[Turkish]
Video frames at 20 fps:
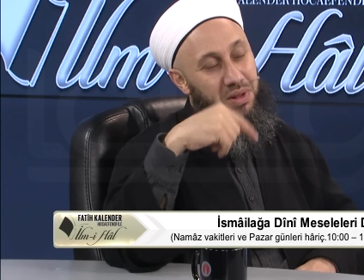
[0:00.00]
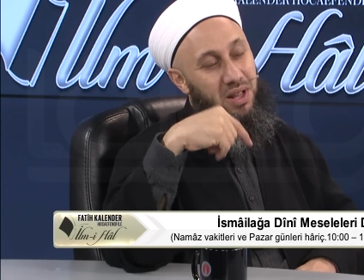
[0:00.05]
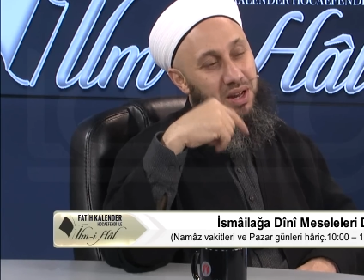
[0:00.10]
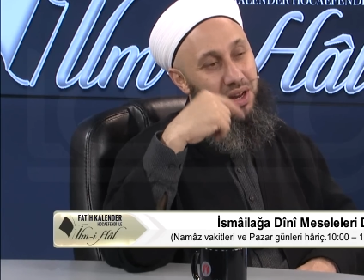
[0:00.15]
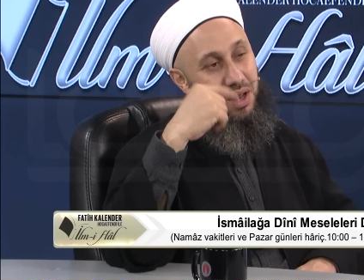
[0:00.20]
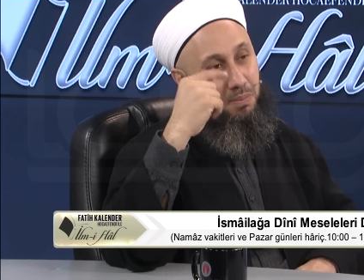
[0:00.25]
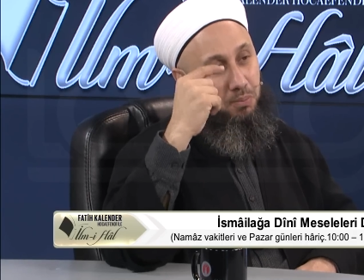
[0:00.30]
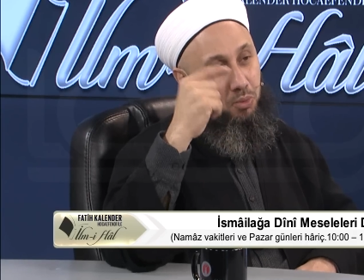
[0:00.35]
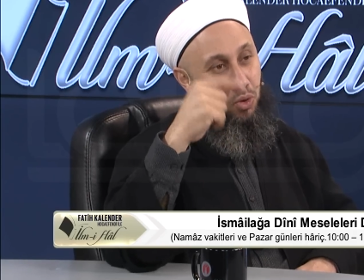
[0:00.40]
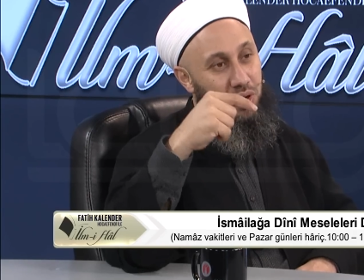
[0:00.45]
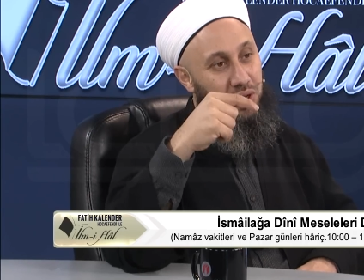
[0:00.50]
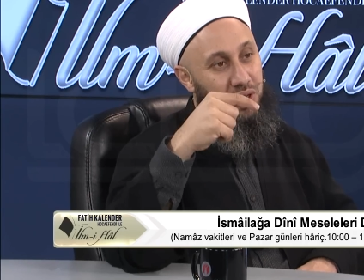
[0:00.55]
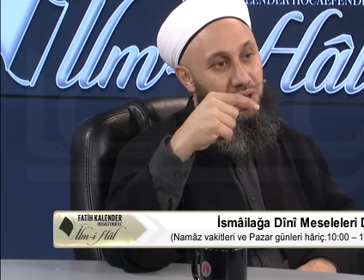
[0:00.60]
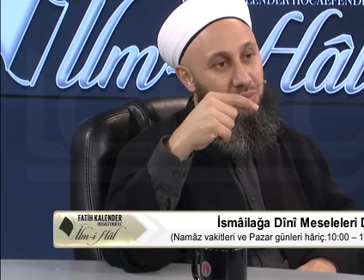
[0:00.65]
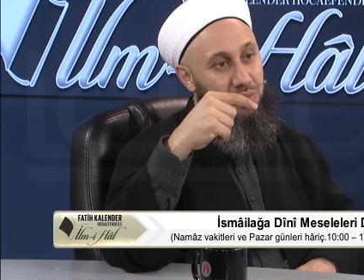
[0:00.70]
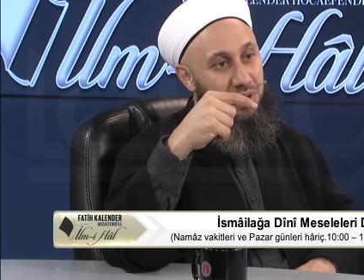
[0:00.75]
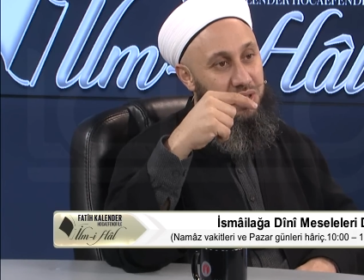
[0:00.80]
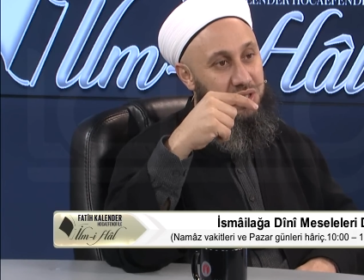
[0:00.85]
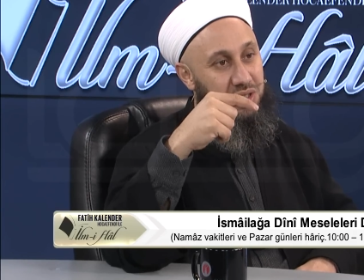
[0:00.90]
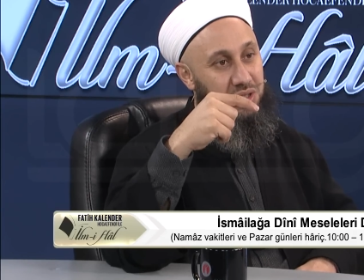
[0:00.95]
bilerek böyle
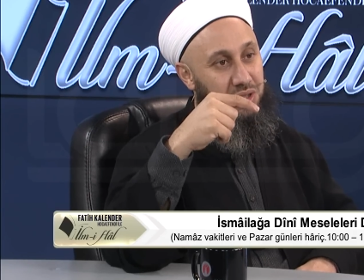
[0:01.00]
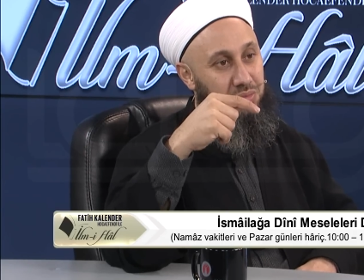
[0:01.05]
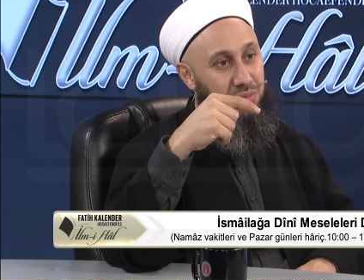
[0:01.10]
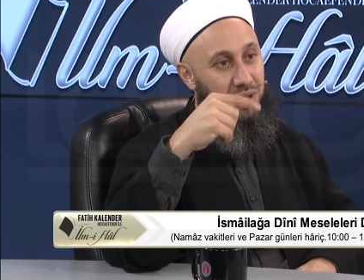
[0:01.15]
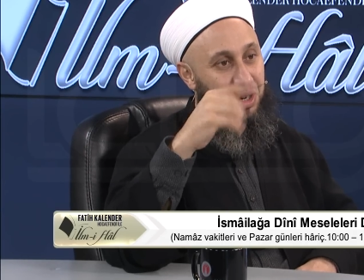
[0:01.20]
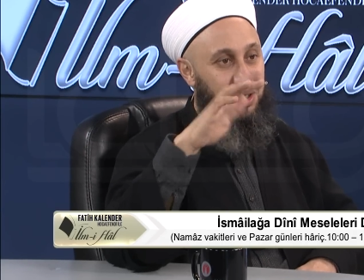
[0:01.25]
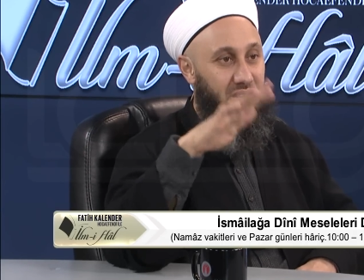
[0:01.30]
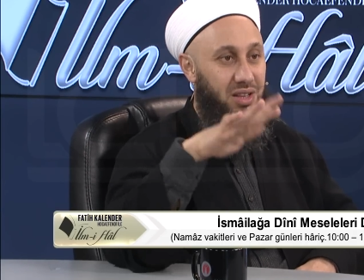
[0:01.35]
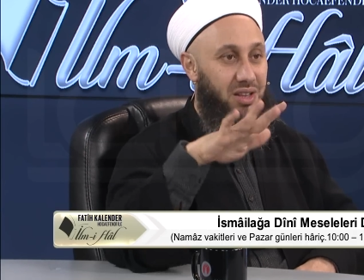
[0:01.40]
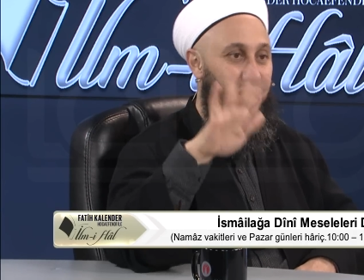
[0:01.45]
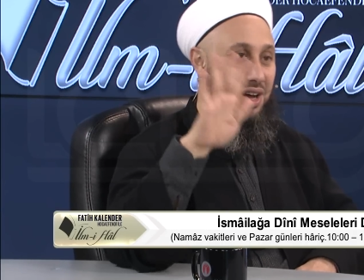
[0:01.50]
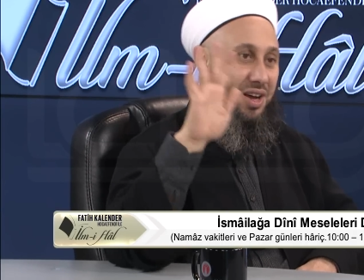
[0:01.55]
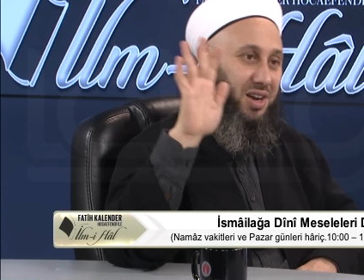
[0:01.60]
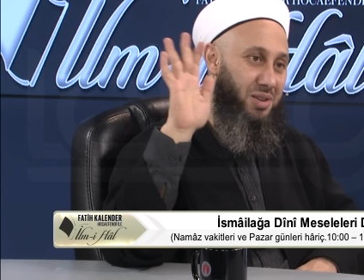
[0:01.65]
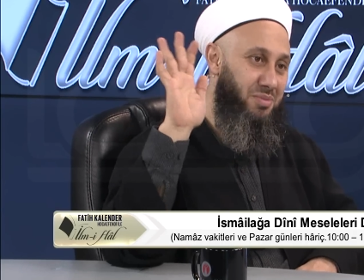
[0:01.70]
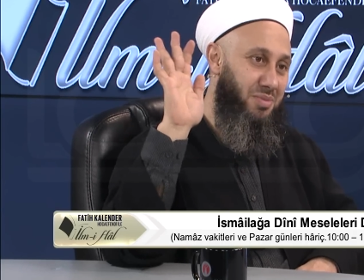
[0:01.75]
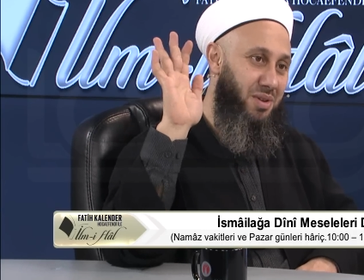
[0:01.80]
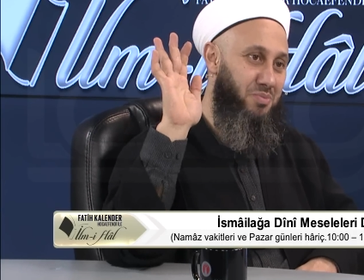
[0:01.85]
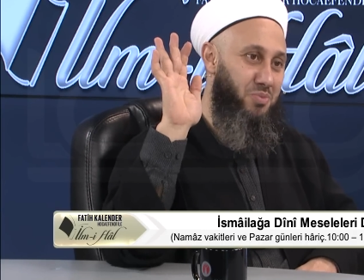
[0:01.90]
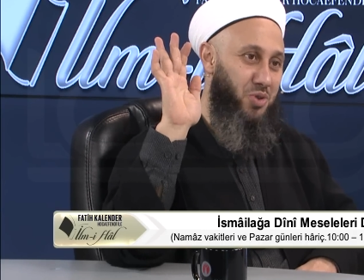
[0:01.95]
namaz kılmak da
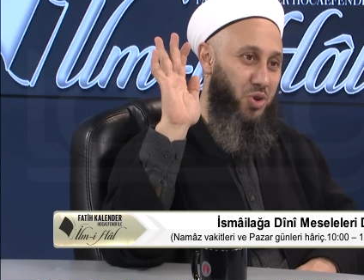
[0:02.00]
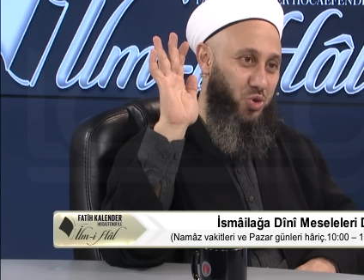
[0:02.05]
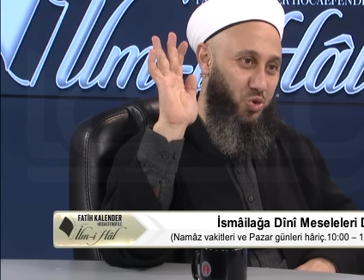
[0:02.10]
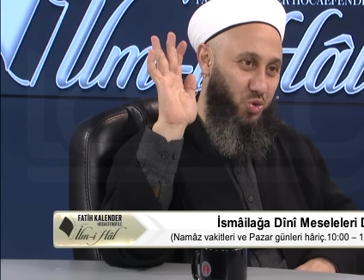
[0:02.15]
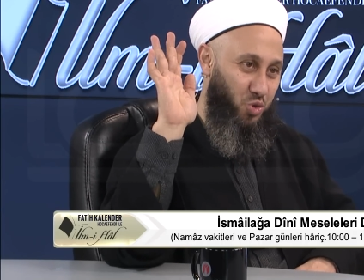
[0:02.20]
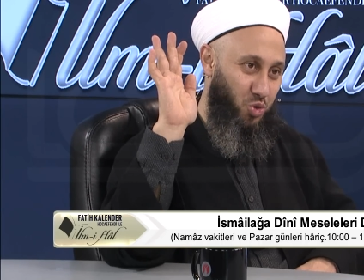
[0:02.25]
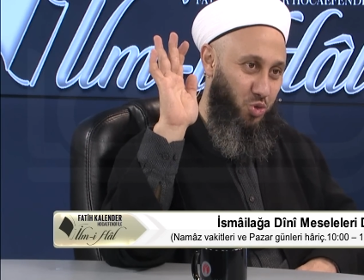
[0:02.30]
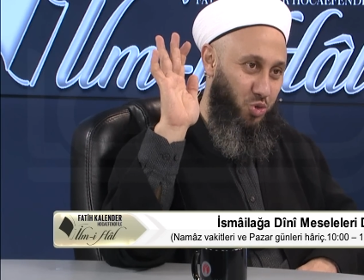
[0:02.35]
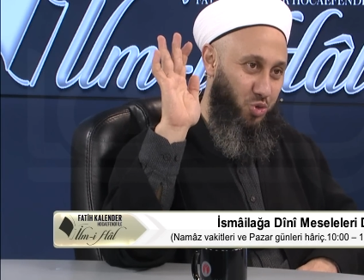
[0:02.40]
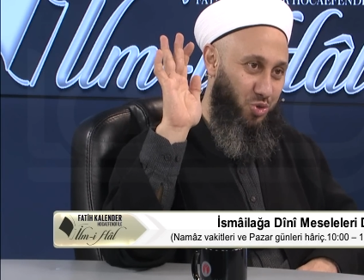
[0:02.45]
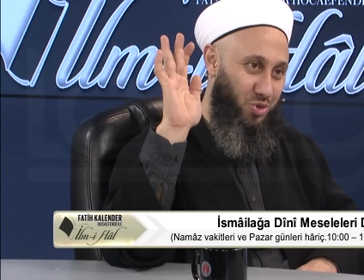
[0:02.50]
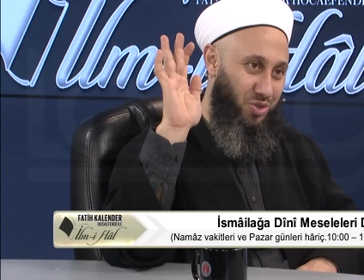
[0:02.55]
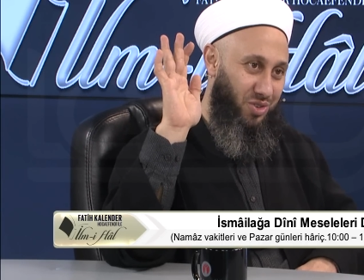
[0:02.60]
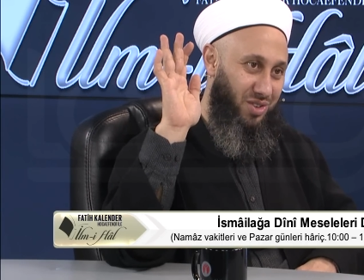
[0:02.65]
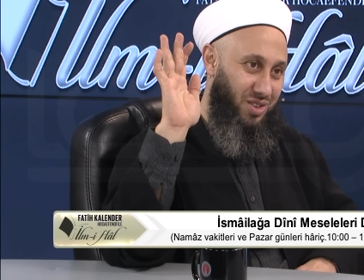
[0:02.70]
tahrimen mekruhtur. Hmm.